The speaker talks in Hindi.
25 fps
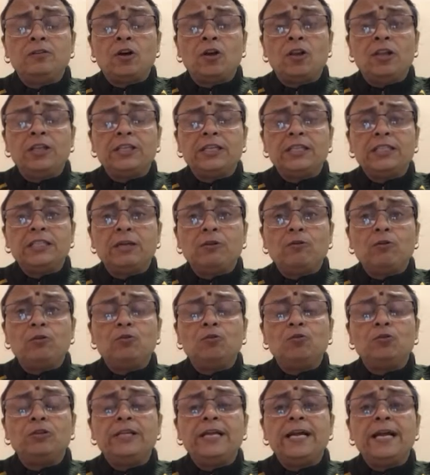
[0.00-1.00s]
नॉलेज की
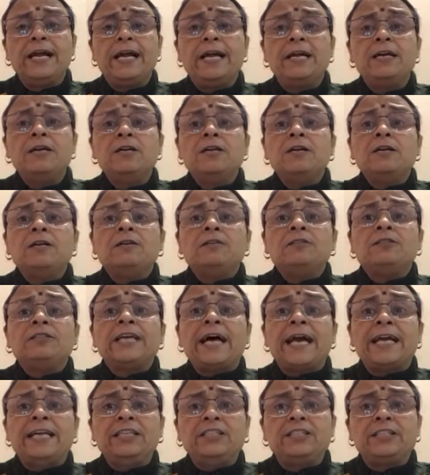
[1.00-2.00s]
ज़रूरत होती है
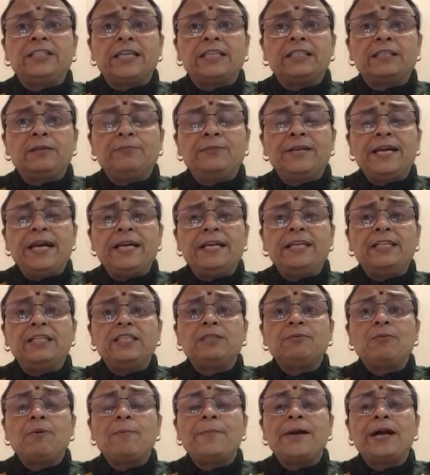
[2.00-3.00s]
साइंस के सब्जेक्ट
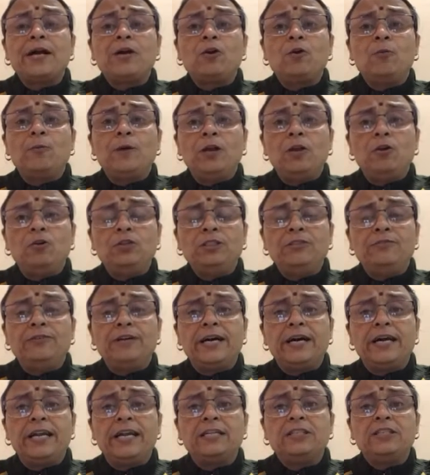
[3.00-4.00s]
जिसमें माइक्रोबायोलॉजी
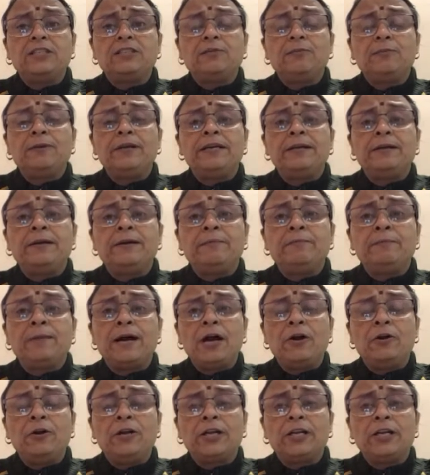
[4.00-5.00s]
वगैरह जिसमें
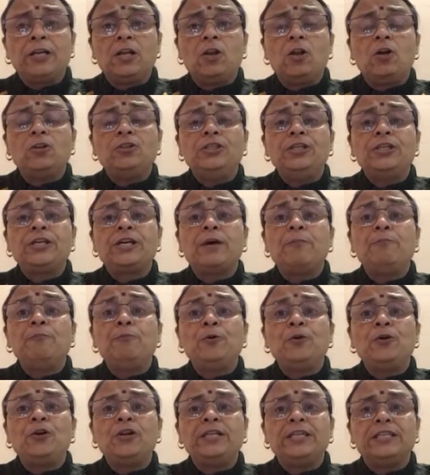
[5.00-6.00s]
बायोटेक्नोलॉजी
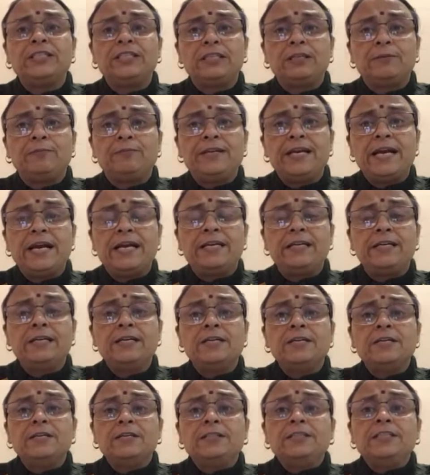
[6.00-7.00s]
कंप्यूटर जैसे सब्जेक्ट
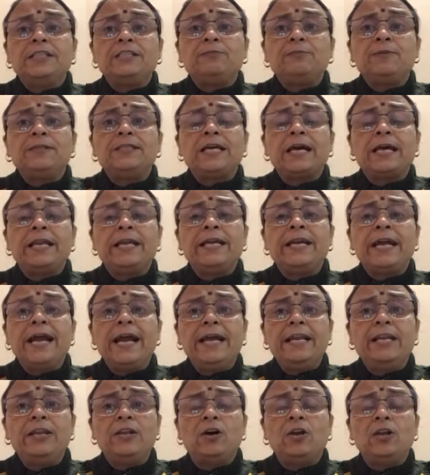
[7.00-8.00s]
जिसमें सारी
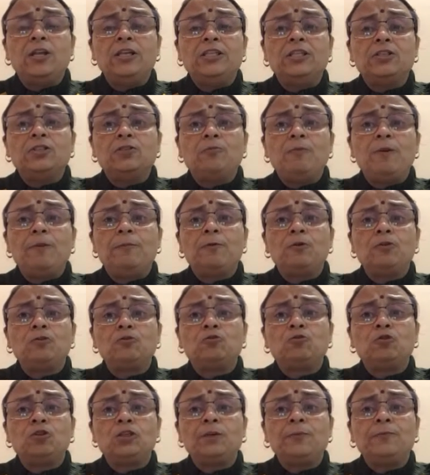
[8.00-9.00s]
गहन नॉलेज जिसमें बिल्कुल
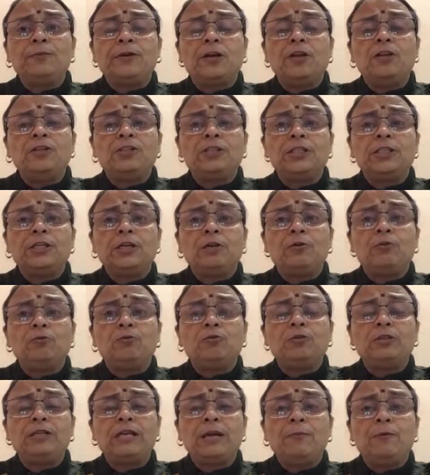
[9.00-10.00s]
सूक्ष्म नॉलेज की ज़रूरत
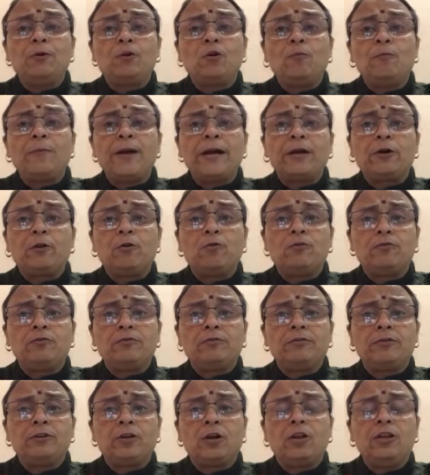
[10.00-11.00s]
होती है बिल्कुल माइक्रो
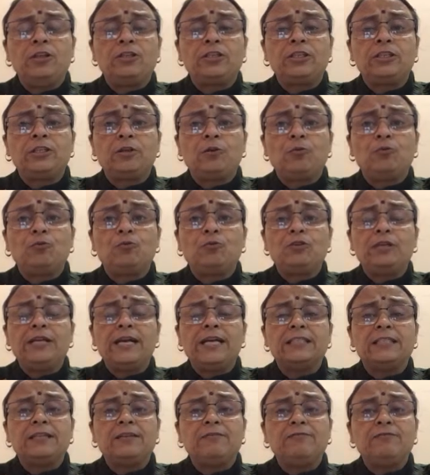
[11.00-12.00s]
नॉलेज की ज़रूरत होती
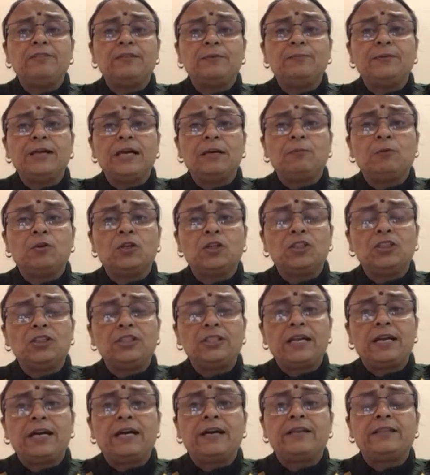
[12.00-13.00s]
है ऐसे सब्जेक्ट बहुत अच्छी
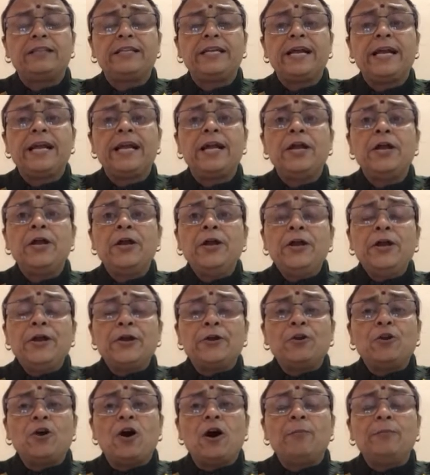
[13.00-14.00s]
तरह करते हैं
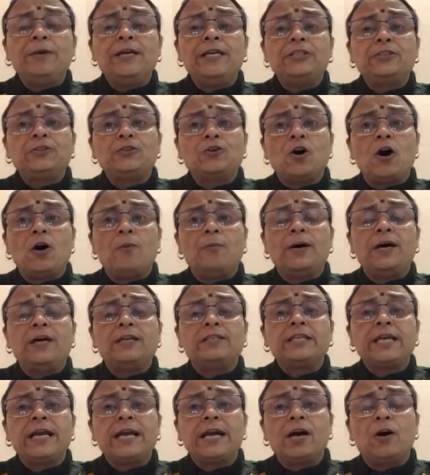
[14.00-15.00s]
इकनॉमिक्स
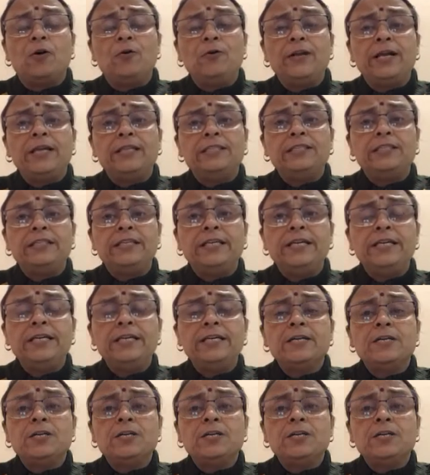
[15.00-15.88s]
कॉमर्स अकाउंटेंसी